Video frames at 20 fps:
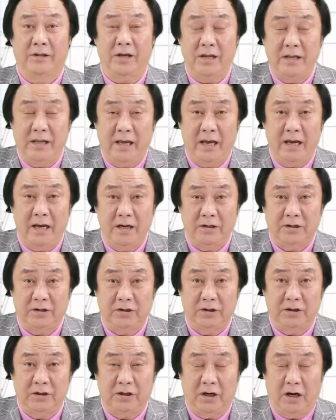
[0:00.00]
今天
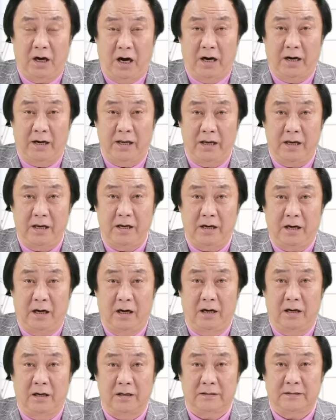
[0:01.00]
是二零
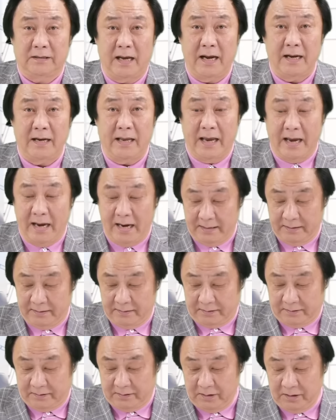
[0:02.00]
二三年
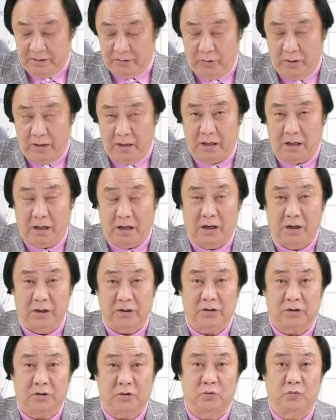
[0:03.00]
四月二
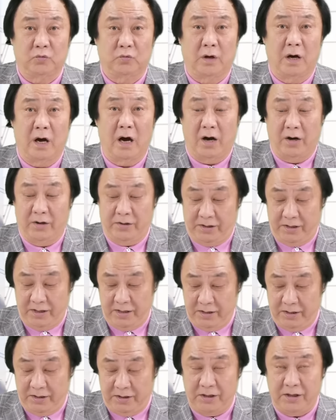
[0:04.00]
十五号，
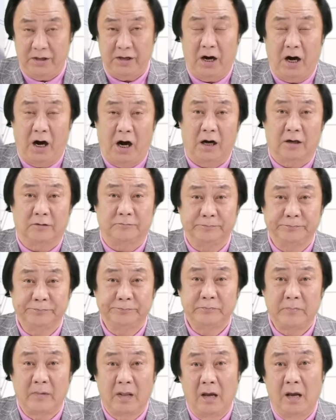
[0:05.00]
星期二。
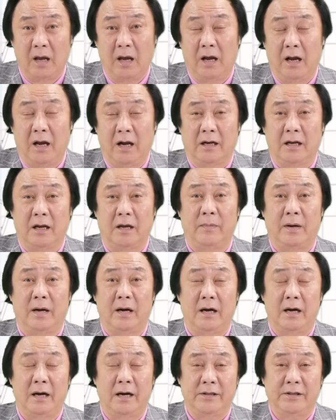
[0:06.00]
那
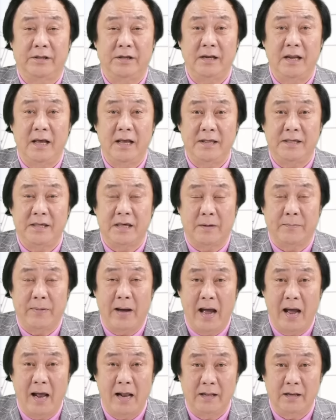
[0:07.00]
么今天解
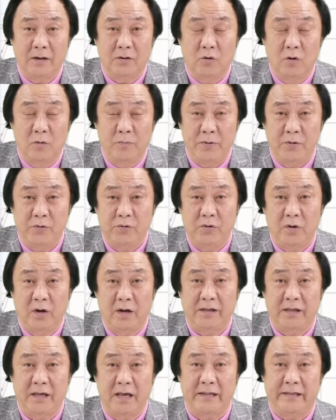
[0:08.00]
盘，我必须
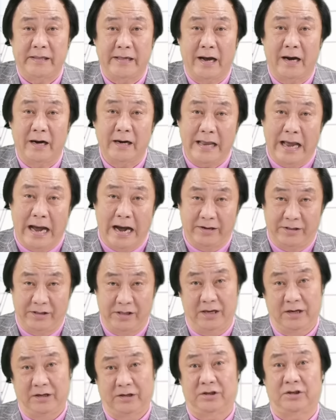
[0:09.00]
要先讲两
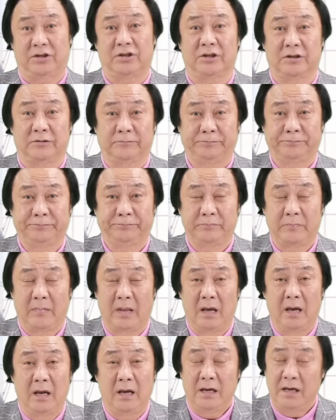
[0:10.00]
件事，
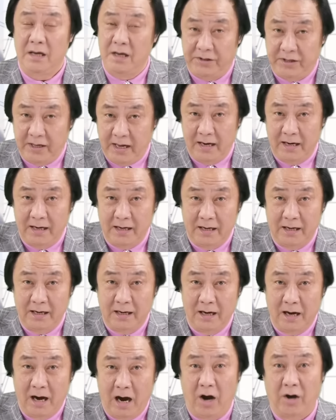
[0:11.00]
一件
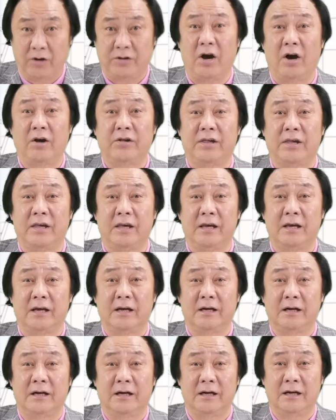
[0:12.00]
好消息，
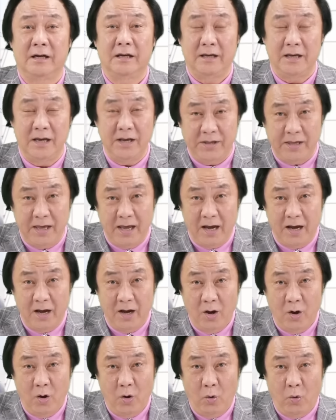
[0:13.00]
一件
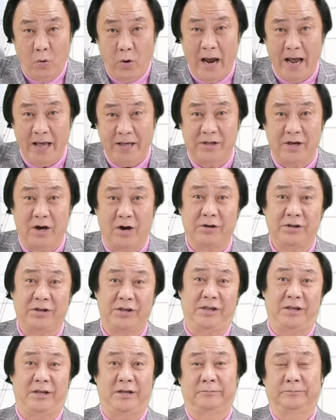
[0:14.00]
坏消
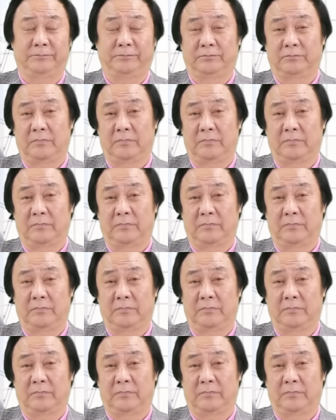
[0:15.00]
息。